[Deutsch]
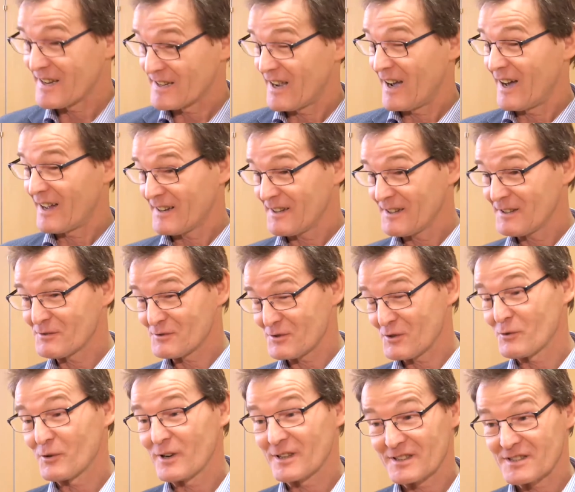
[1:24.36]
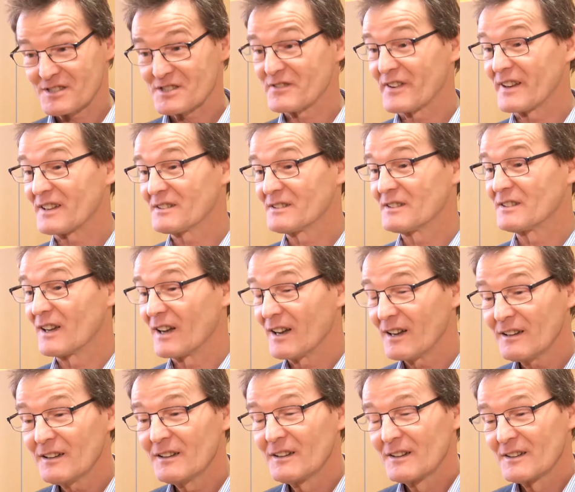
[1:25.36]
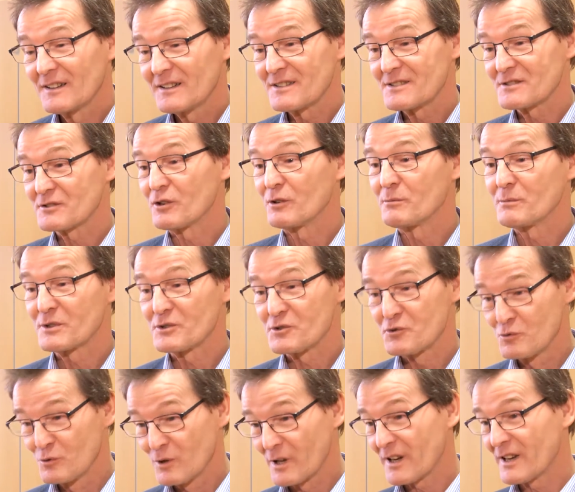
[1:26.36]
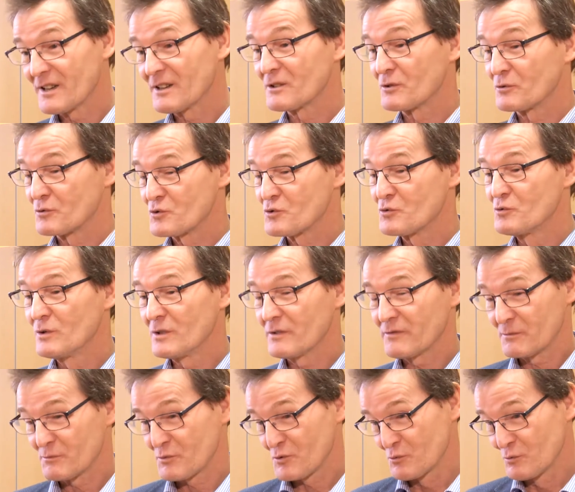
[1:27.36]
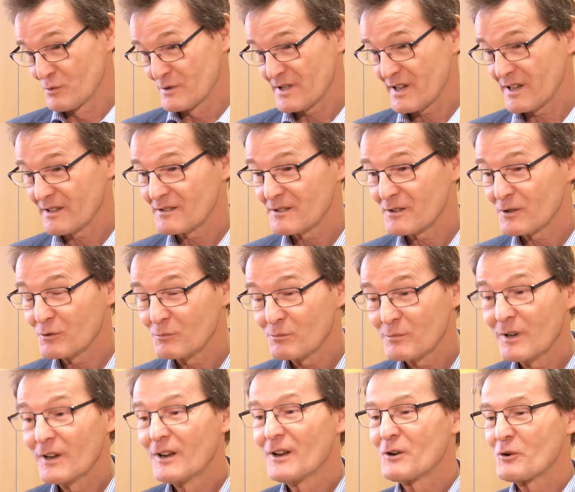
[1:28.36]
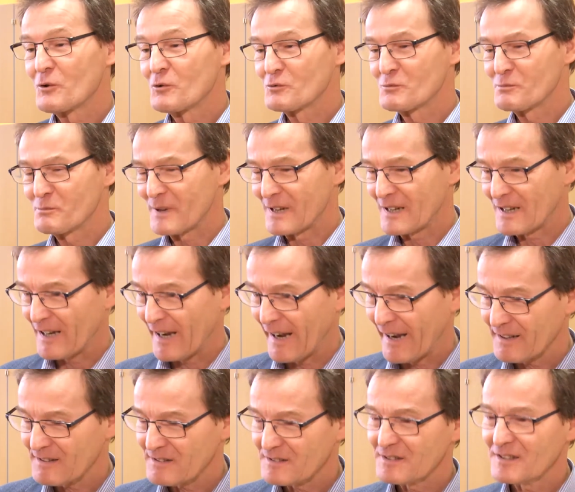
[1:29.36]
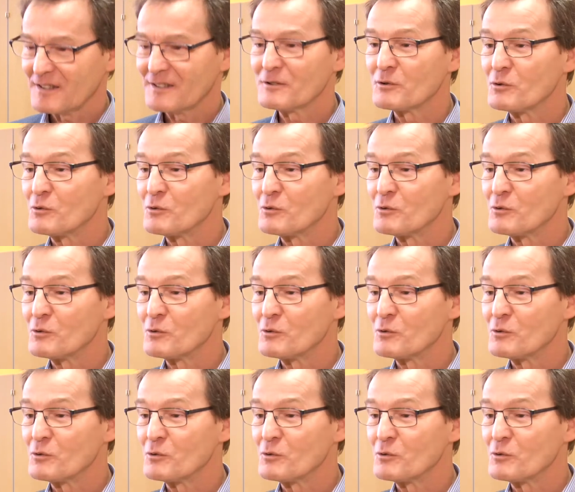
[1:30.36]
Jahre, also heuer das zweite Jahr. Es kommen Schülerinnen und Schüler vom Schulzentrum und begleiten